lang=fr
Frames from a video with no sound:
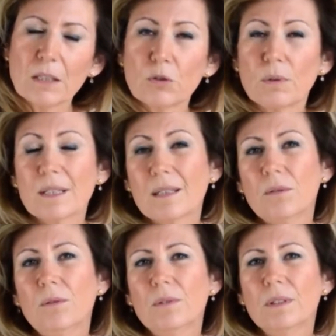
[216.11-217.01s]
je crois que c'est
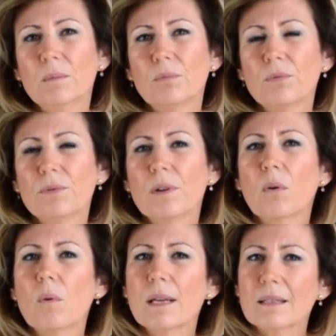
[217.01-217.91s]
une des plus
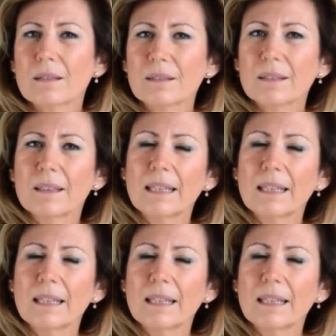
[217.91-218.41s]
angoissantes.